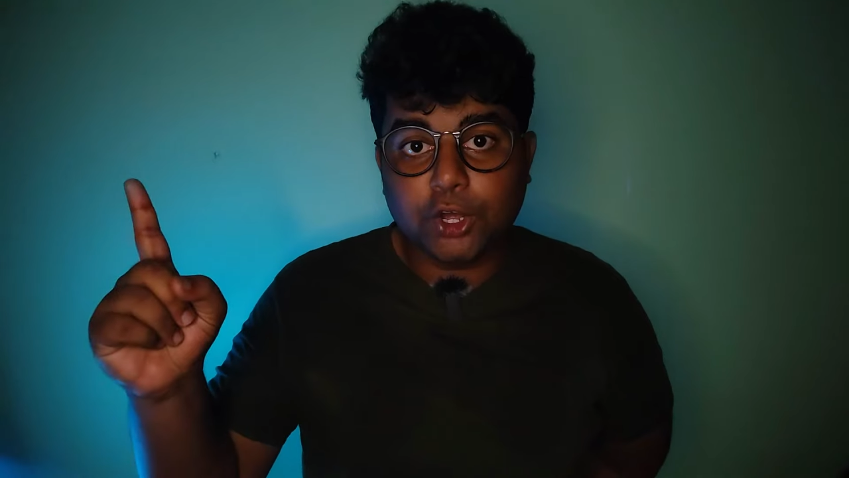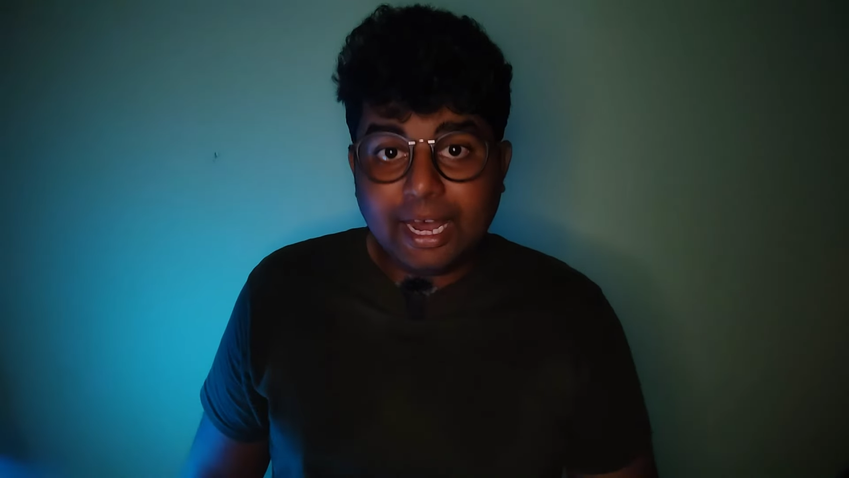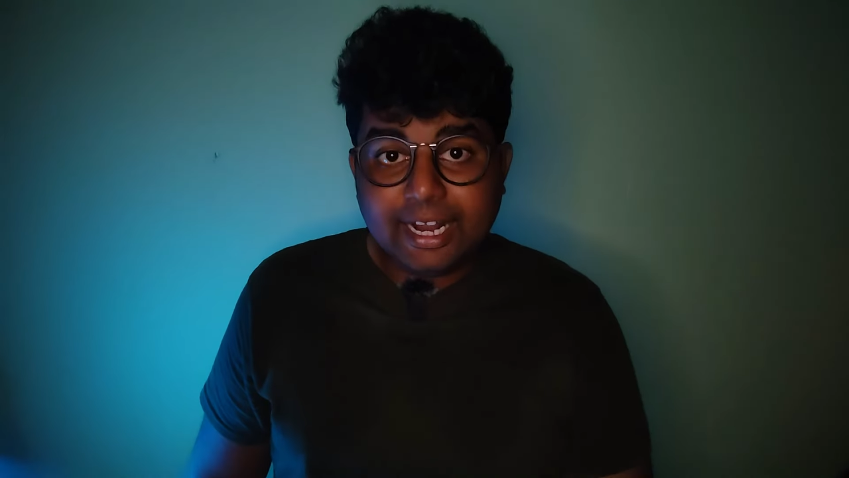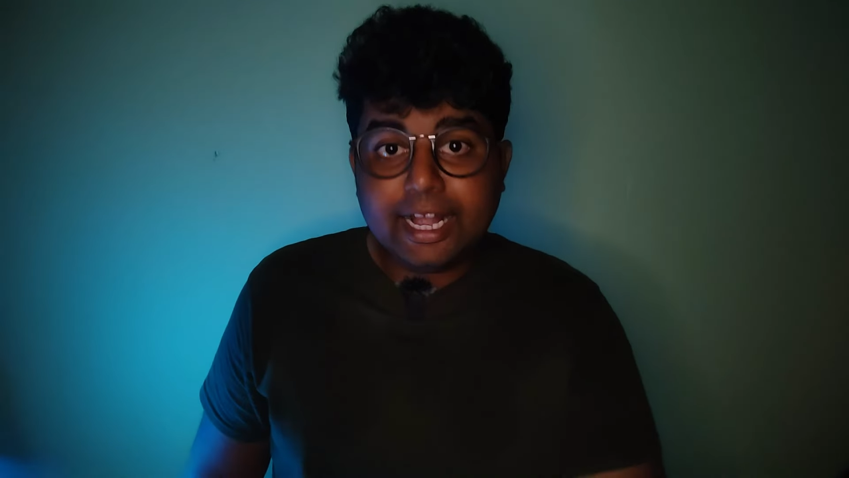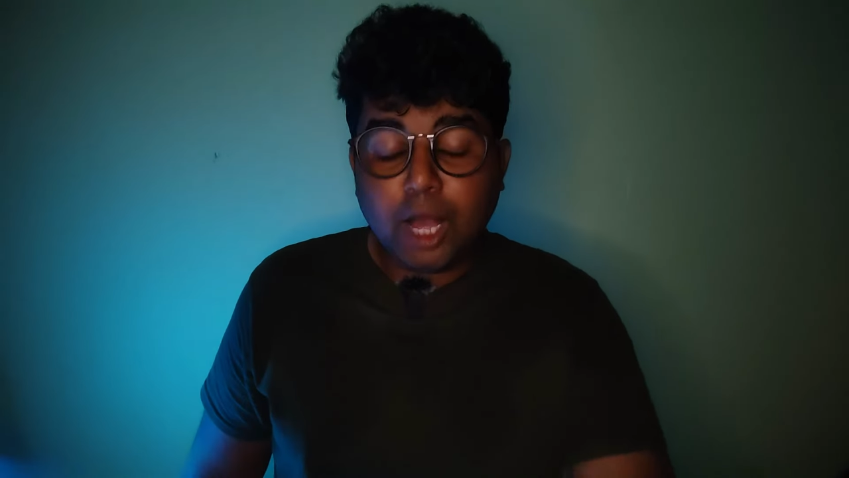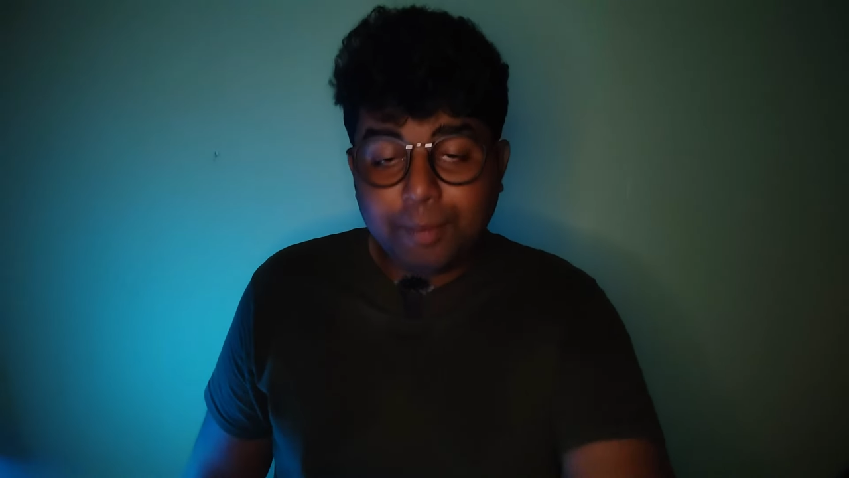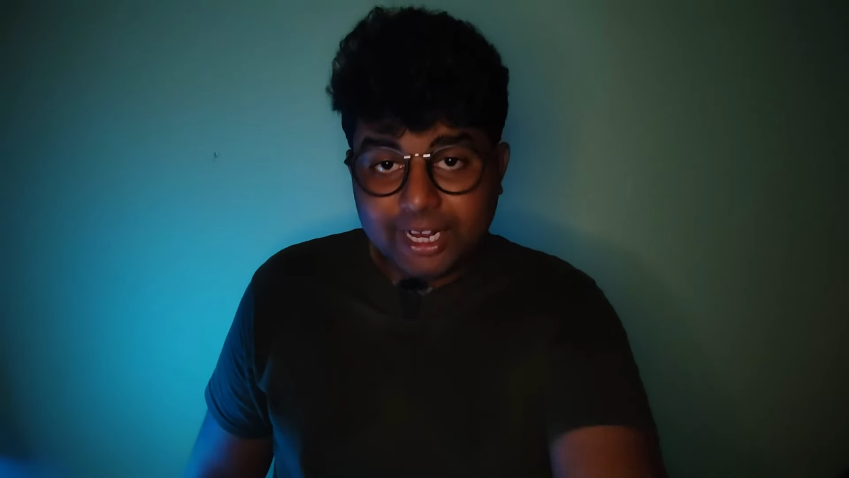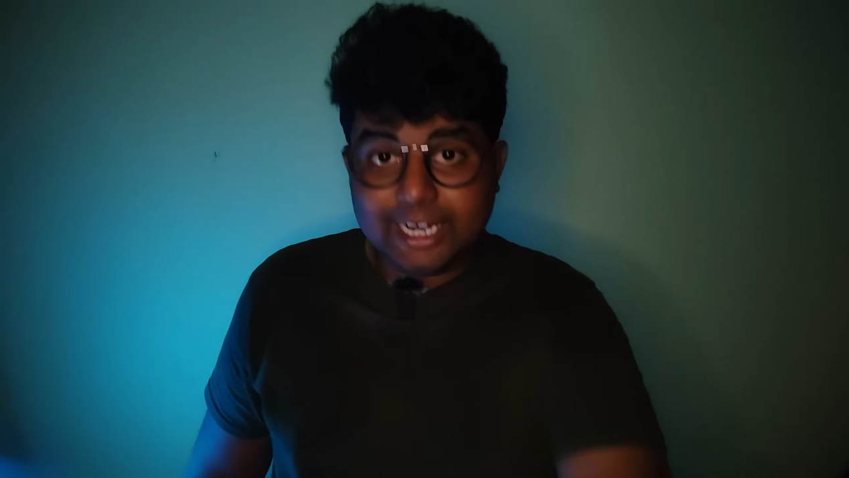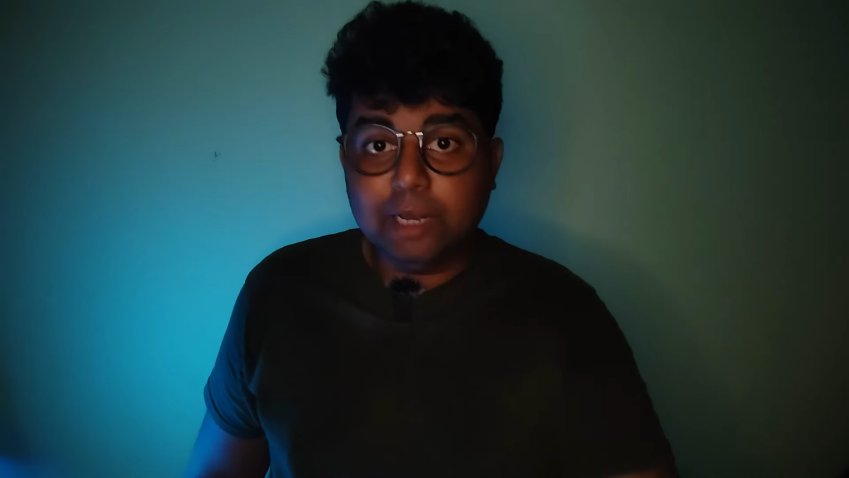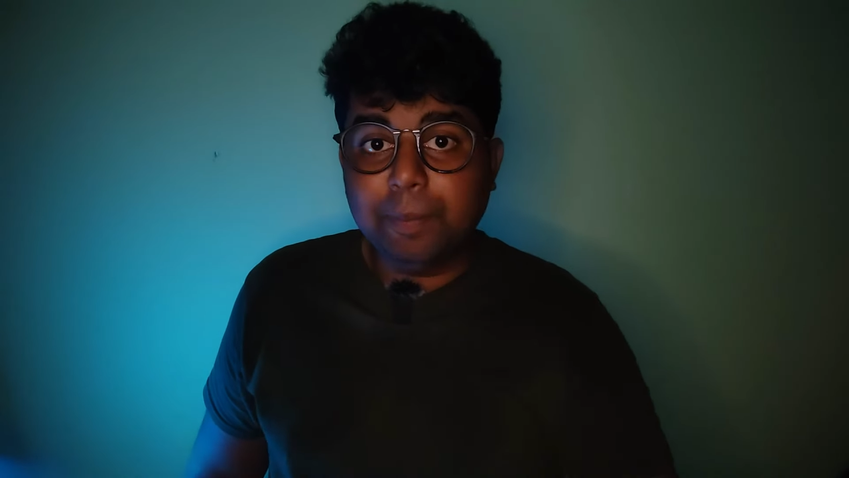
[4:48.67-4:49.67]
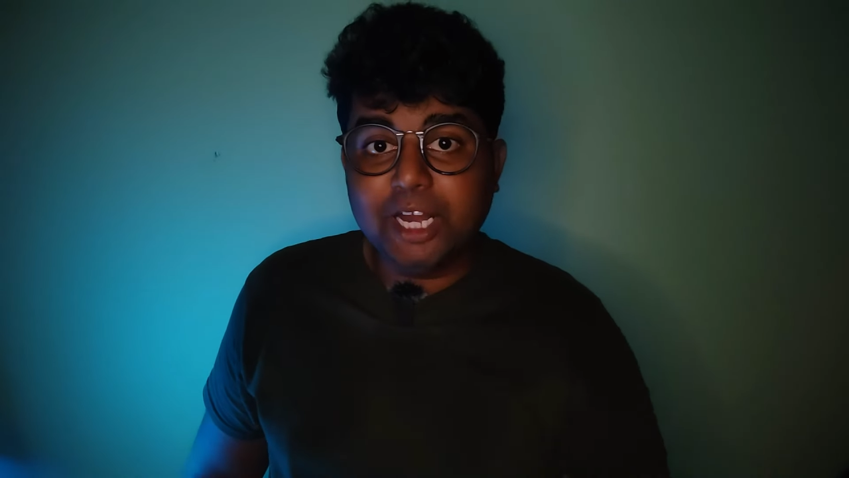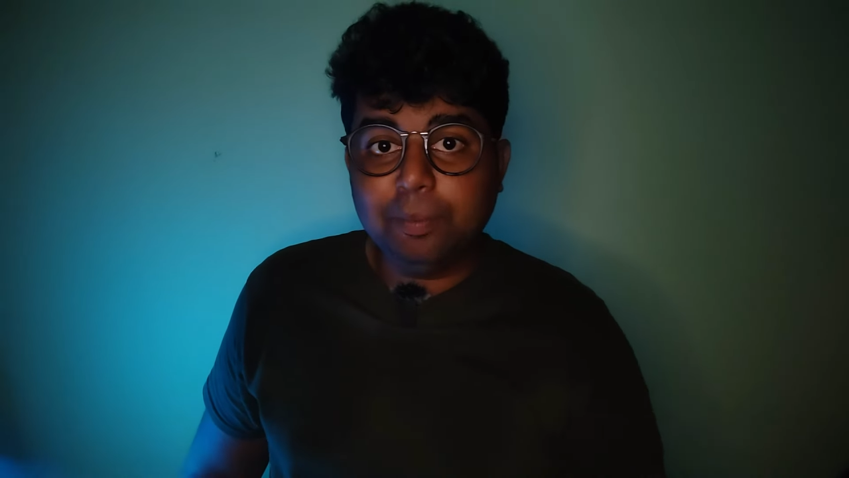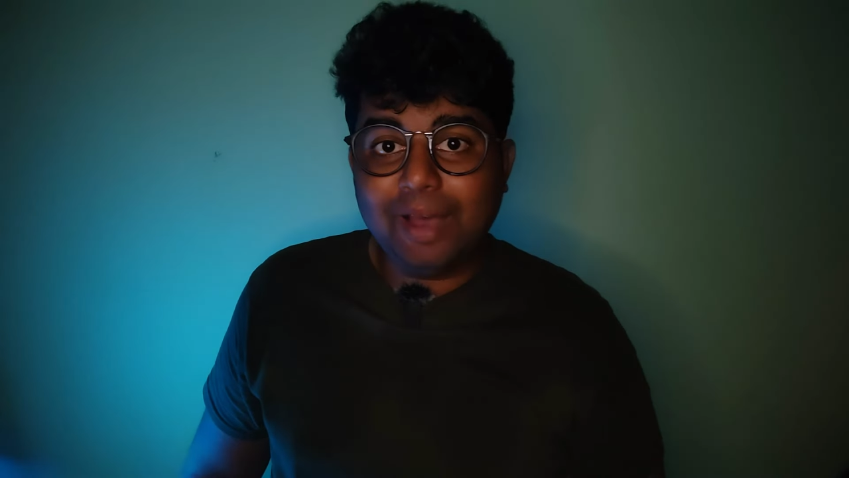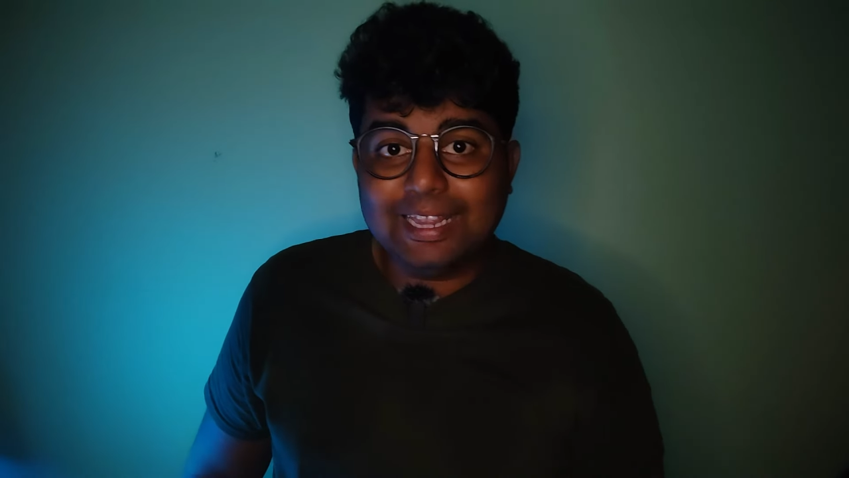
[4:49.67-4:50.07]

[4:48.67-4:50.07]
மறக்காம கிளிக் பண்ணி